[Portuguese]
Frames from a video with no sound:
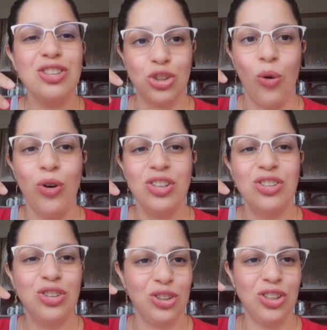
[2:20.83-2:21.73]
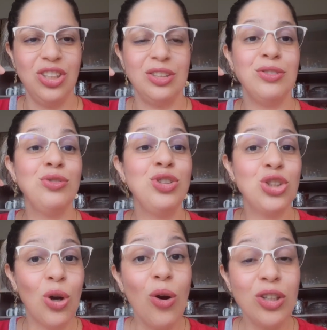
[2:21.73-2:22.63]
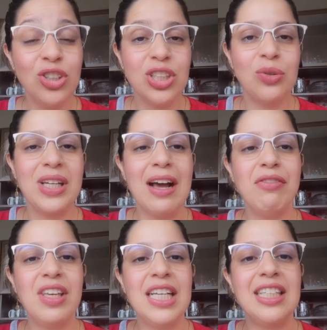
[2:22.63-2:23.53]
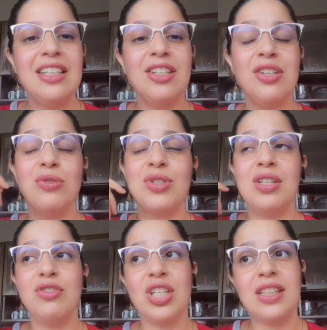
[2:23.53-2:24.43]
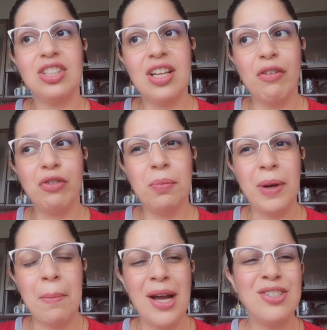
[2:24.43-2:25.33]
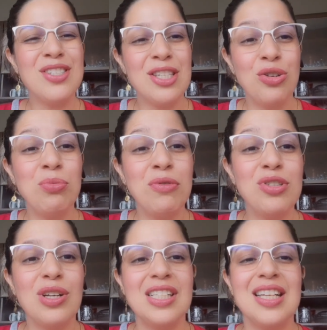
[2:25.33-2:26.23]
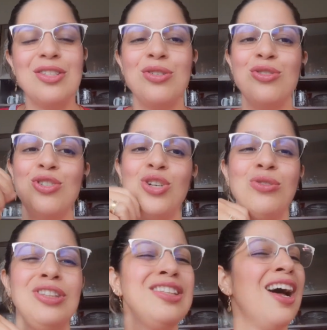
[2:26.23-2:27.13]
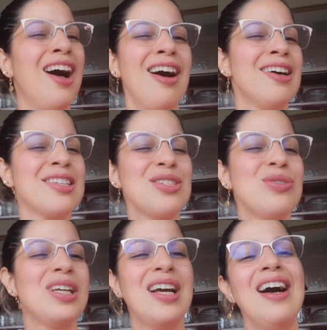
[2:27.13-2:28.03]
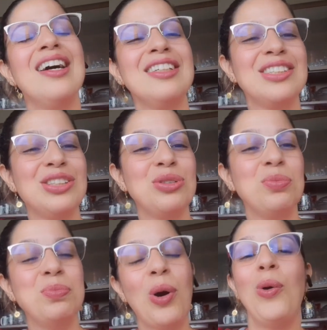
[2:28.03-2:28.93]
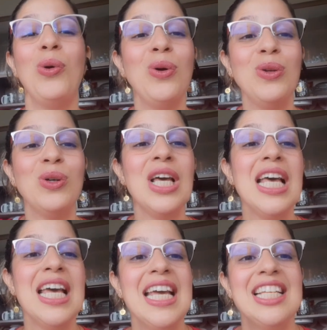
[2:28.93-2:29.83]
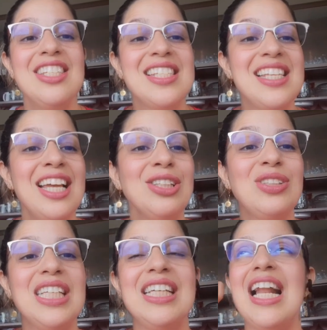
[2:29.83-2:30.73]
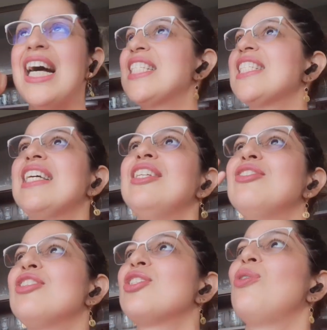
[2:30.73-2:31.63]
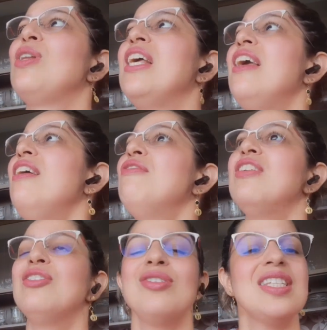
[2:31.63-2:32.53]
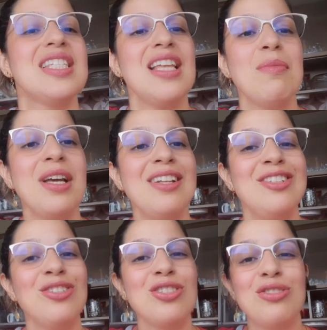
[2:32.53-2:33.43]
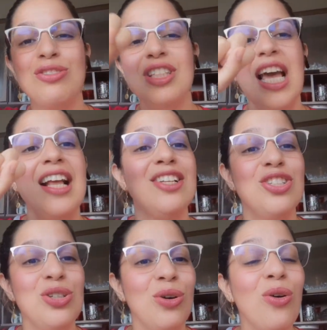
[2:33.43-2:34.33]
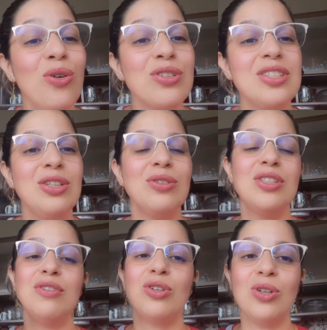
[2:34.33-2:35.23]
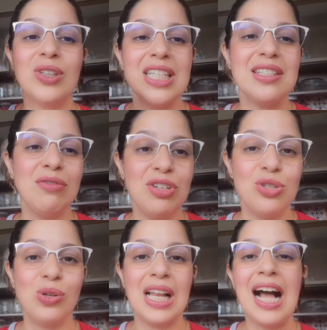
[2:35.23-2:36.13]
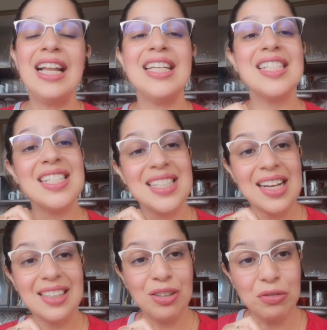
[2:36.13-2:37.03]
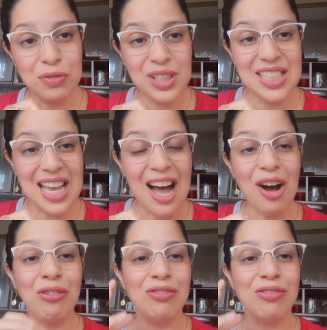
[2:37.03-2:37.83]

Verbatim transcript: Short, enxote não, num short que eu gravei aqui, que inclusive já, já foi para mais de 5 mil visualizações, onde eu danço, canto, pulo, dizendo que graças a Deus estou livre do sistema religioso, religioso. Inclusive, eu coloquei esse vídeo lá nesse Instagram oficial.